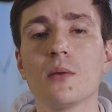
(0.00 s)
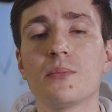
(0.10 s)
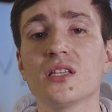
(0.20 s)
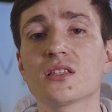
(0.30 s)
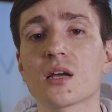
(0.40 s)

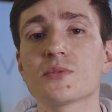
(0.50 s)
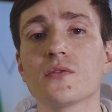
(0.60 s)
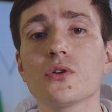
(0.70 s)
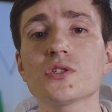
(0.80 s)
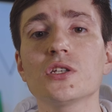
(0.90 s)
Принтер
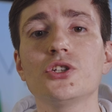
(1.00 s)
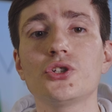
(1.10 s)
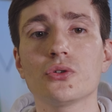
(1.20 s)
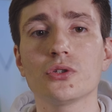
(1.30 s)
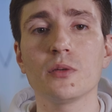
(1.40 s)
обзавелся
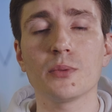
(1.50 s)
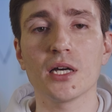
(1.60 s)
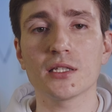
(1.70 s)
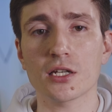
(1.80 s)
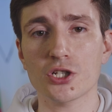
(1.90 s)
еще одной
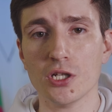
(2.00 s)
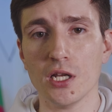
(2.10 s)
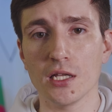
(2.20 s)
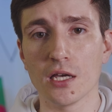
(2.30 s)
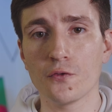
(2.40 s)
платой
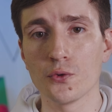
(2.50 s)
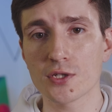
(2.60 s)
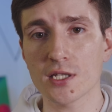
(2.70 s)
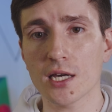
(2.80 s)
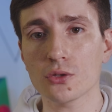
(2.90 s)
расширения,
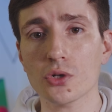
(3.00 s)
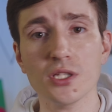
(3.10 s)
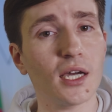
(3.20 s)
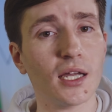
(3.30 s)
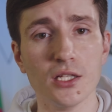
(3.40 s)
функции которой
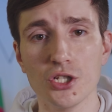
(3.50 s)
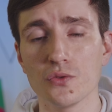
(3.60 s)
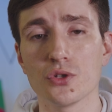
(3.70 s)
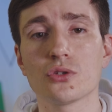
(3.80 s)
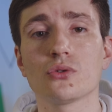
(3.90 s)
не
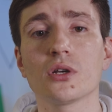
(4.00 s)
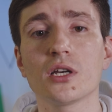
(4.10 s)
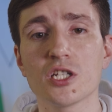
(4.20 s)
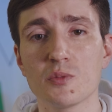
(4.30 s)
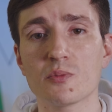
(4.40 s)
ограничиваются
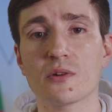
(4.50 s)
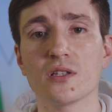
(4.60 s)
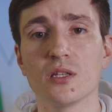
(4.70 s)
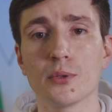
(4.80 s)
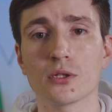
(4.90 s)
только лишь
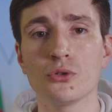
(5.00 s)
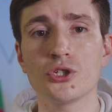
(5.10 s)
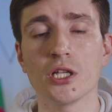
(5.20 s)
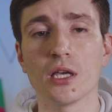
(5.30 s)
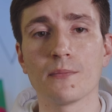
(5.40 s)
беспроводным
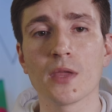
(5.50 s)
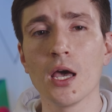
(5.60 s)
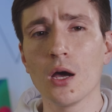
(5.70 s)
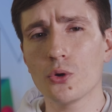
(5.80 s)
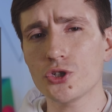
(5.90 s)
подключением.
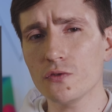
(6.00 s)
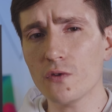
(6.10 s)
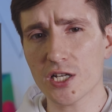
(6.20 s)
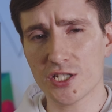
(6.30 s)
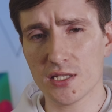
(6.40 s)
Очень
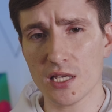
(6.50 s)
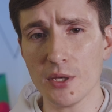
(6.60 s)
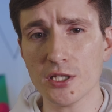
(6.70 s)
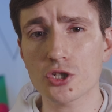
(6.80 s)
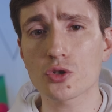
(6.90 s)
важно
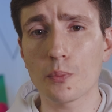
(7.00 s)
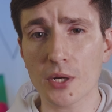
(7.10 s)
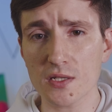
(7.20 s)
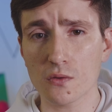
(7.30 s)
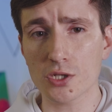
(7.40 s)
заметить, что
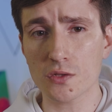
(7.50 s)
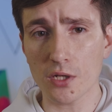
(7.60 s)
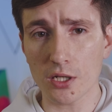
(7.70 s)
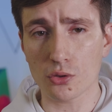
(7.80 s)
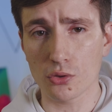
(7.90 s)
производство
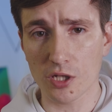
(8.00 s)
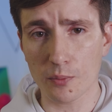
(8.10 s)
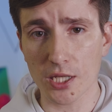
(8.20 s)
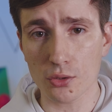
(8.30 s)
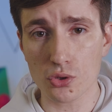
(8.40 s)
электронных
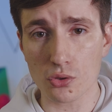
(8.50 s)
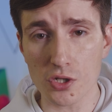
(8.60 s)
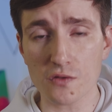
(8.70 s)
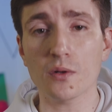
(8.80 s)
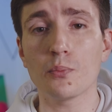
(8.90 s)
плат
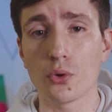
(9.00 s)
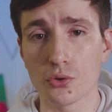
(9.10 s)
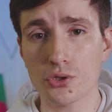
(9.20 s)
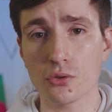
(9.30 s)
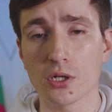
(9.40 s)
устройства
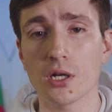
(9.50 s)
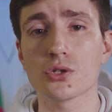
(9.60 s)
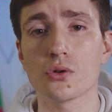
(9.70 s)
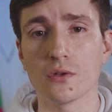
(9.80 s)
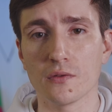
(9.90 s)
полностью
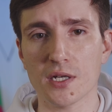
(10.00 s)
локализовано в